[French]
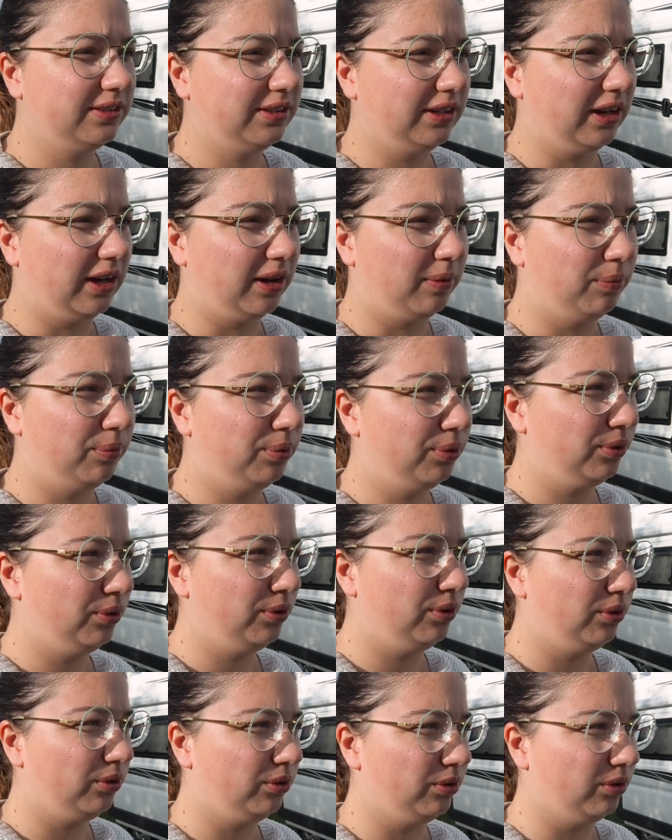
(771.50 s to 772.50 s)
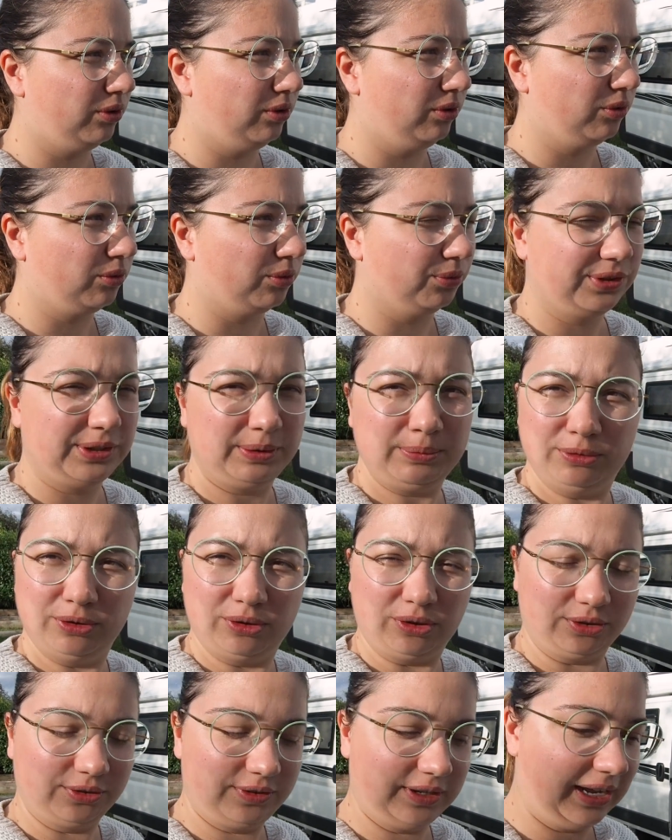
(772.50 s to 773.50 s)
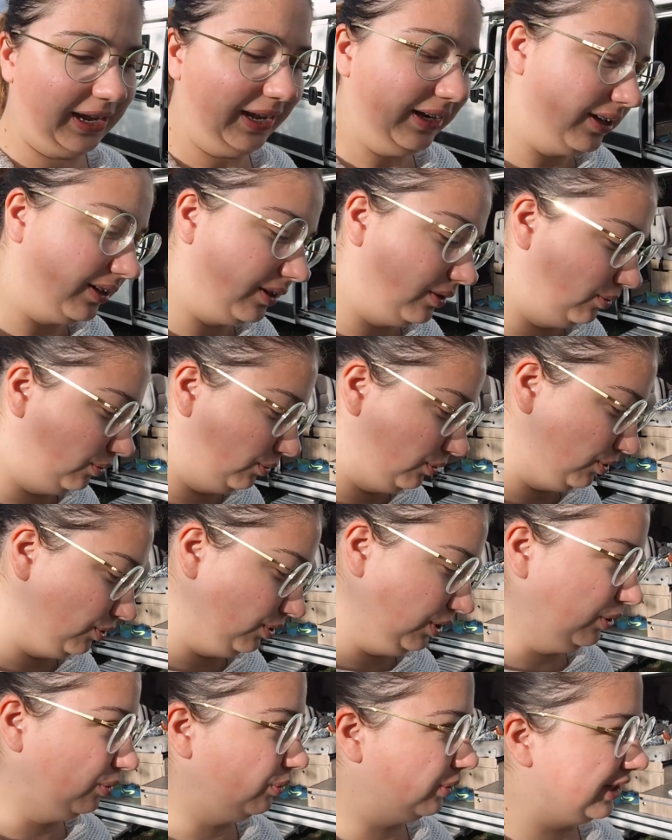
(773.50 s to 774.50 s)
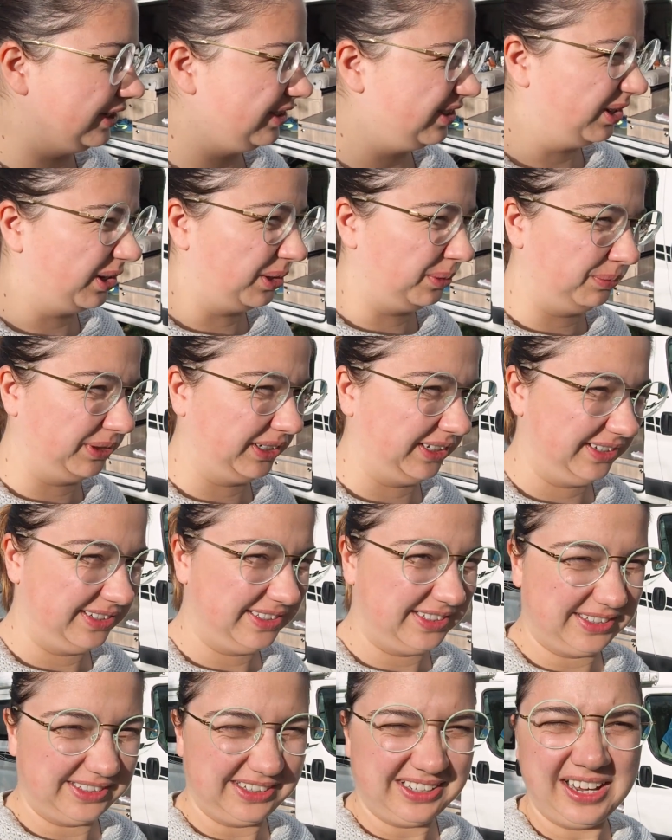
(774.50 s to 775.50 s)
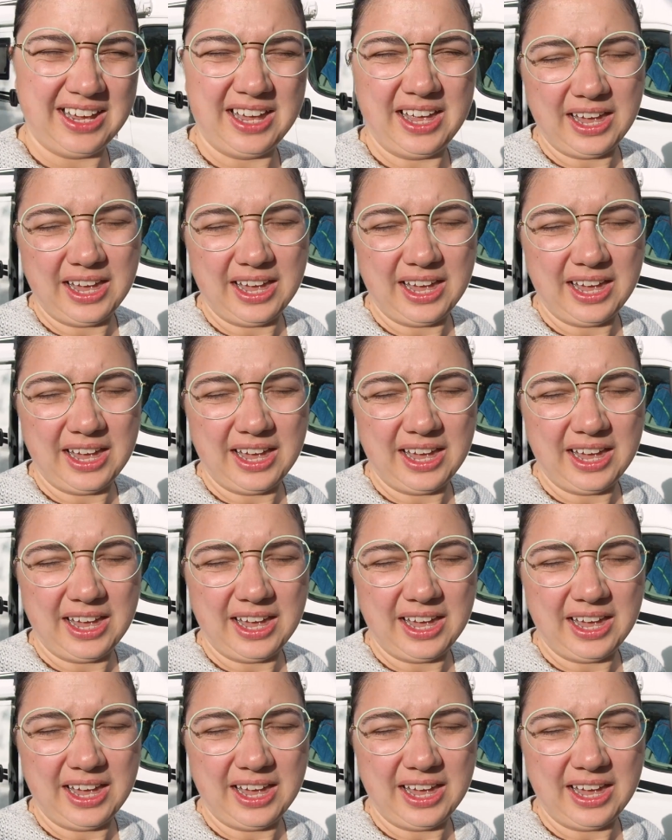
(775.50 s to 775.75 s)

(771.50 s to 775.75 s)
c'est un peu le, concept de l'entraide. Donc, eux, ils nous laissent dormir ici.